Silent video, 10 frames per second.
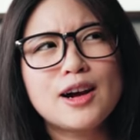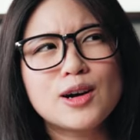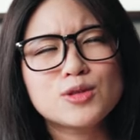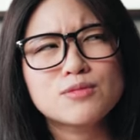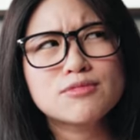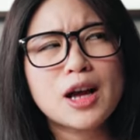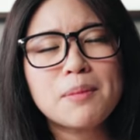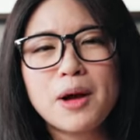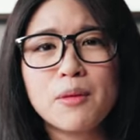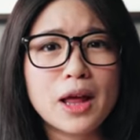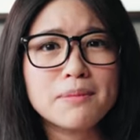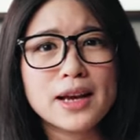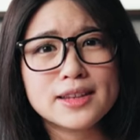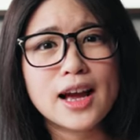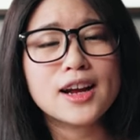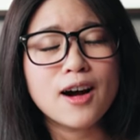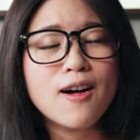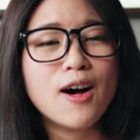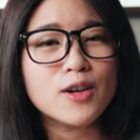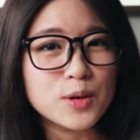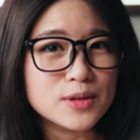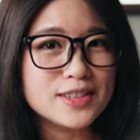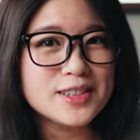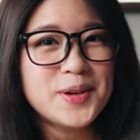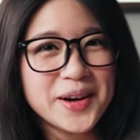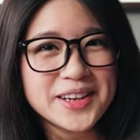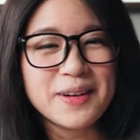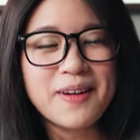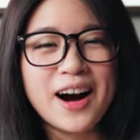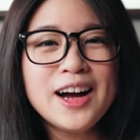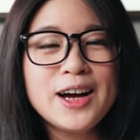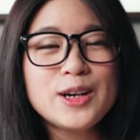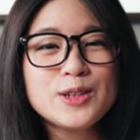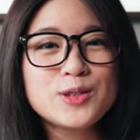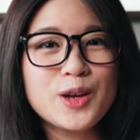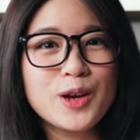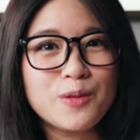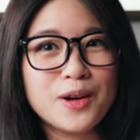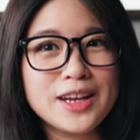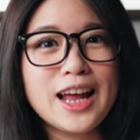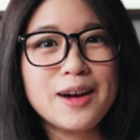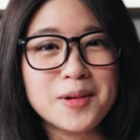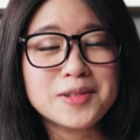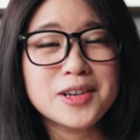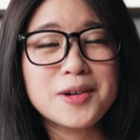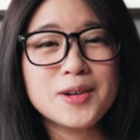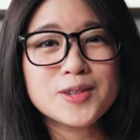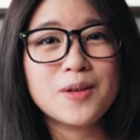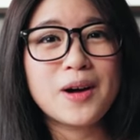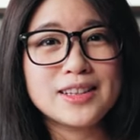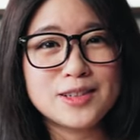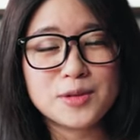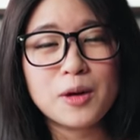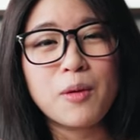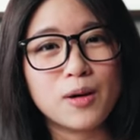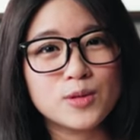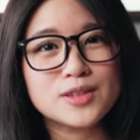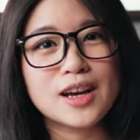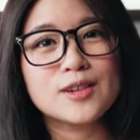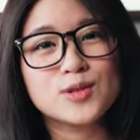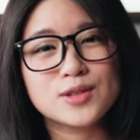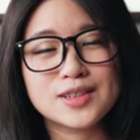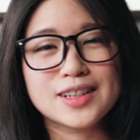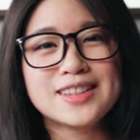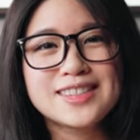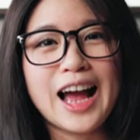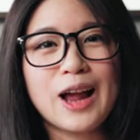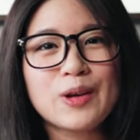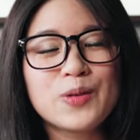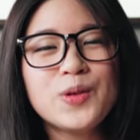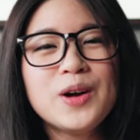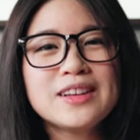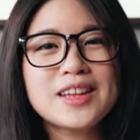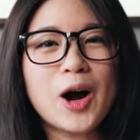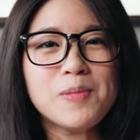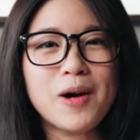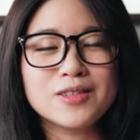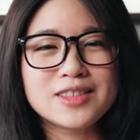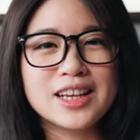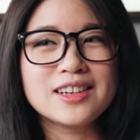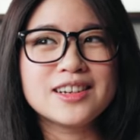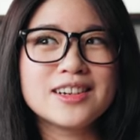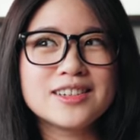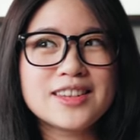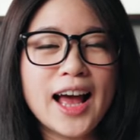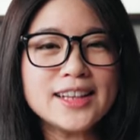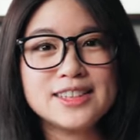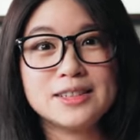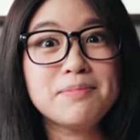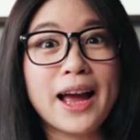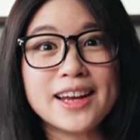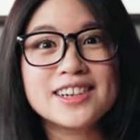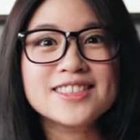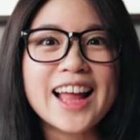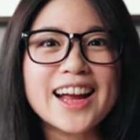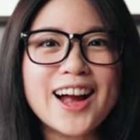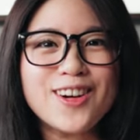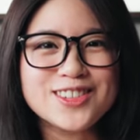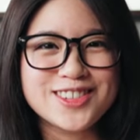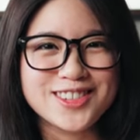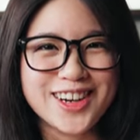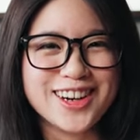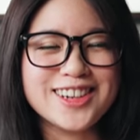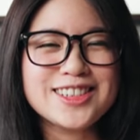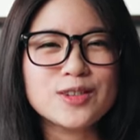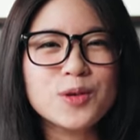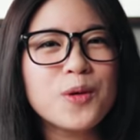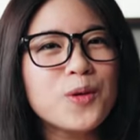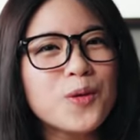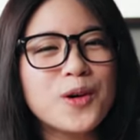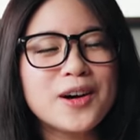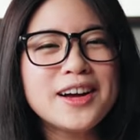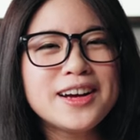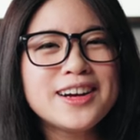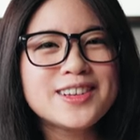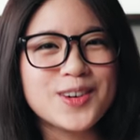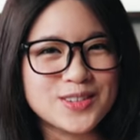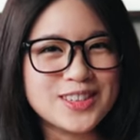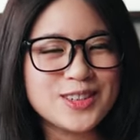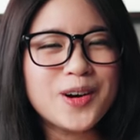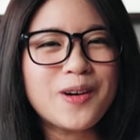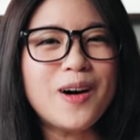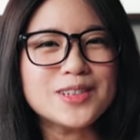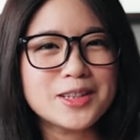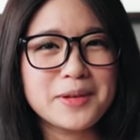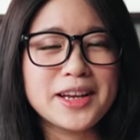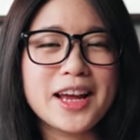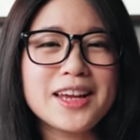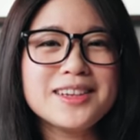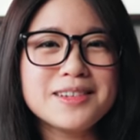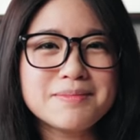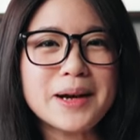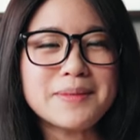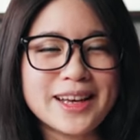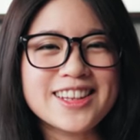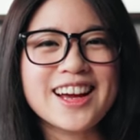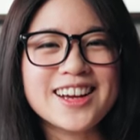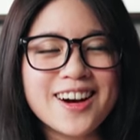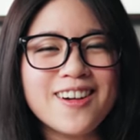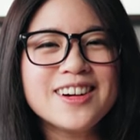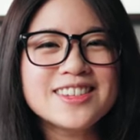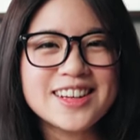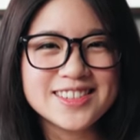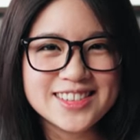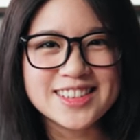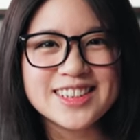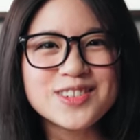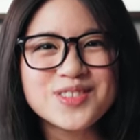然后说那不然我来卖蛋糕好，有机会的话。所以我一来蒙特勒的时候，我还记得我在网络上就跟大陆淘宝订了大概几百个蛋糕纸盒，想说我如果有机会的话，我在这边可以卖卖蛋糕，但是这个